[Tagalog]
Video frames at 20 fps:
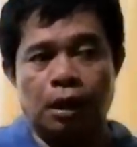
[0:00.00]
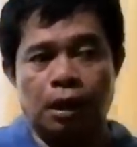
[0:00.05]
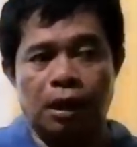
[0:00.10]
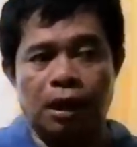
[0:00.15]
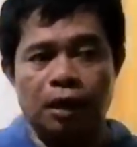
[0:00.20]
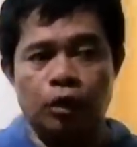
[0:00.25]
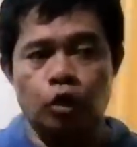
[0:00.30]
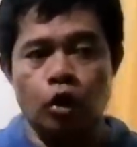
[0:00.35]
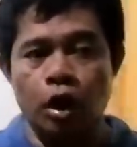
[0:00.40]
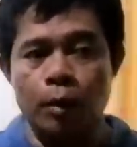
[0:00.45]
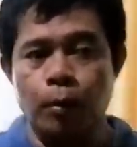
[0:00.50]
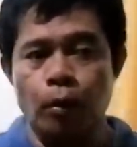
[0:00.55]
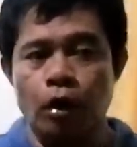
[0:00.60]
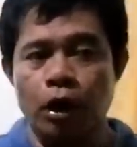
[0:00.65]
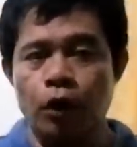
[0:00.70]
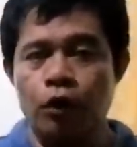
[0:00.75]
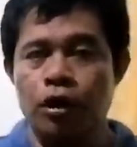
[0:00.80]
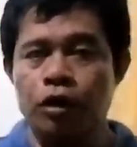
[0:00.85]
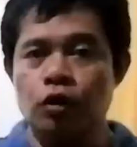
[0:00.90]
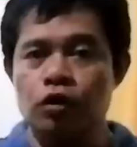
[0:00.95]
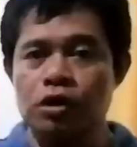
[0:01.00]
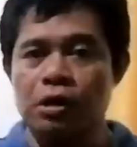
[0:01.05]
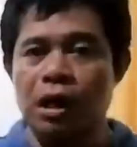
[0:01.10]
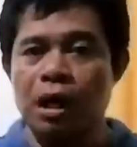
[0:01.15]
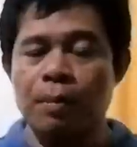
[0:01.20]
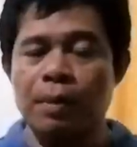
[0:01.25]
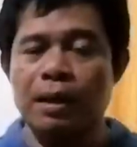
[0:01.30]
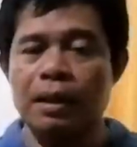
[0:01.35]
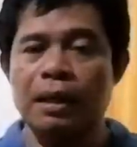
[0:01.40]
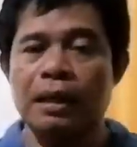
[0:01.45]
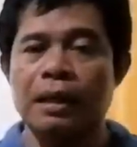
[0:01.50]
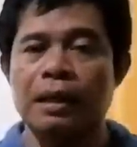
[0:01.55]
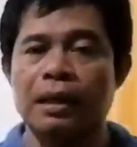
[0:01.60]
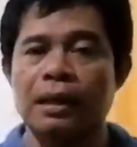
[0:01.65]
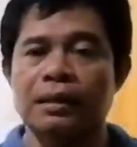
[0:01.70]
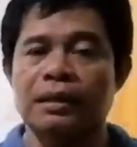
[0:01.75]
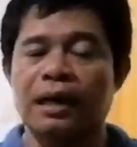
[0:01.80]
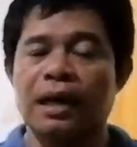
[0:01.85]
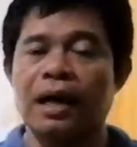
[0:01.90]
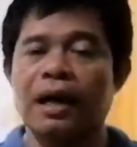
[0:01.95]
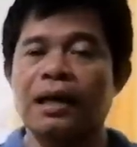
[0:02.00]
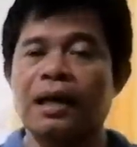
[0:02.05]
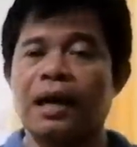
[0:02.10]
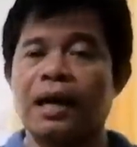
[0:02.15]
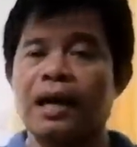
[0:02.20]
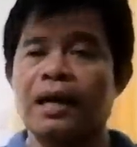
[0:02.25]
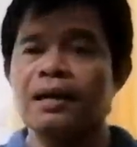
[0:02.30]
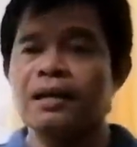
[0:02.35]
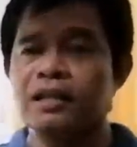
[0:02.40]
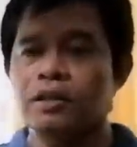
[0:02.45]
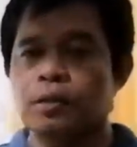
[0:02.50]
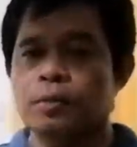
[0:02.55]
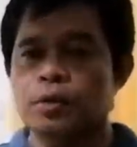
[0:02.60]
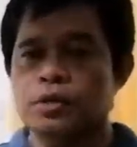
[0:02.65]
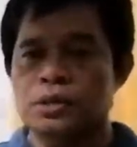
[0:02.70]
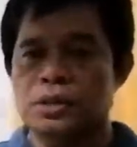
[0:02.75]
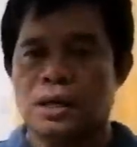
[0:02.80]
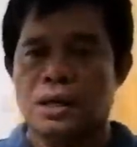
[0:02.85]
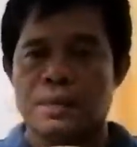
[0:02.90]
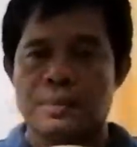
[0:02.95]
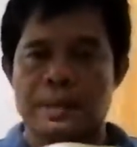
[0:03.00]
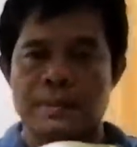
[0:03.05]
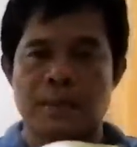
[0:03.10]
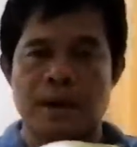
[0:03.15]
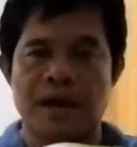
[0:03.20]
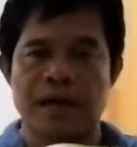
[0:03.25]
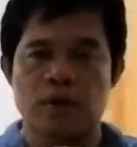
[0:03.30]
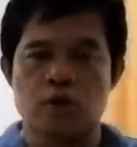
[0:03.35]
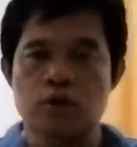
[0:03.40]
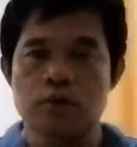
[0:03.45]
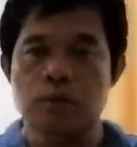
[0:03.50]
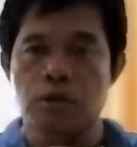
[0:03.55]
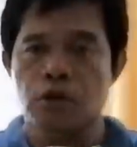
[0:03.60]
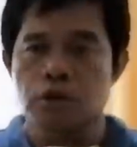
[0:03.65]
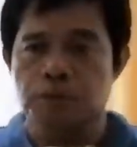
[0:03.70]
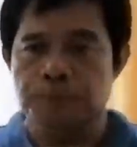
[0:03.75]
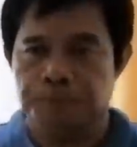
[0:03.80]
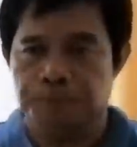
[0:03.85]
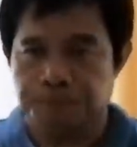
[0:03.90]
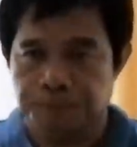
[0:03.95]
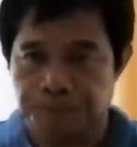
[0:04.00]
Uh, tuloy po kayo dito sa aming uh, tahanan, dito po sa aming bahay kubo.